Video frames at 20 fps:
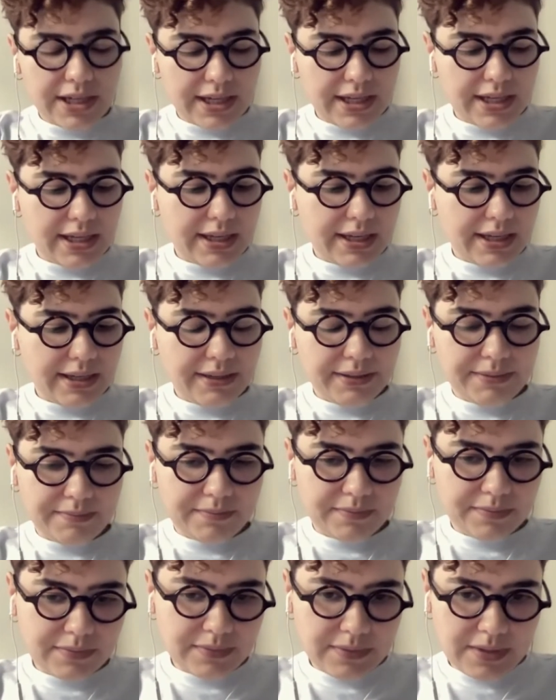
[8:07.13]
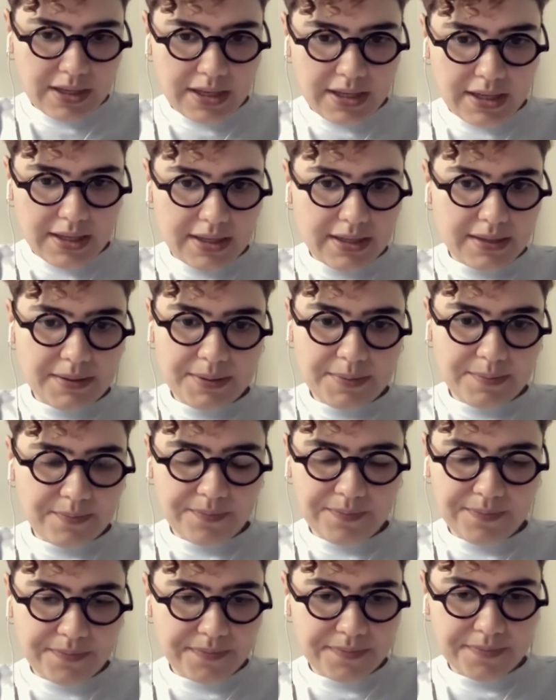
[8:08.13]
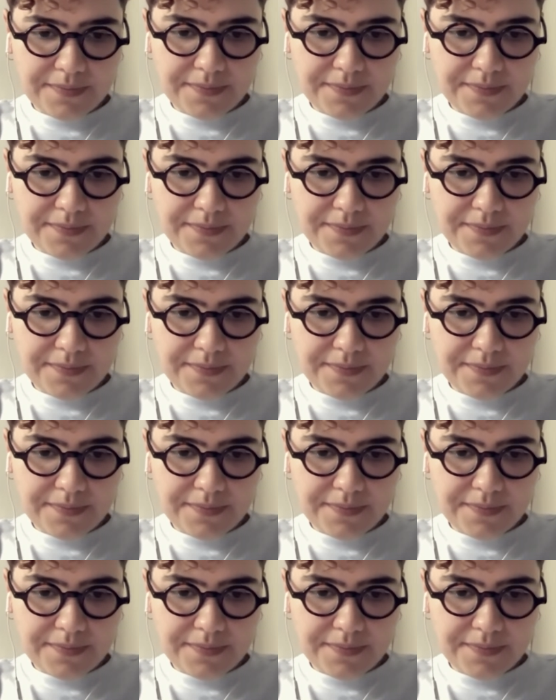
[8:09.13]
é, é, é,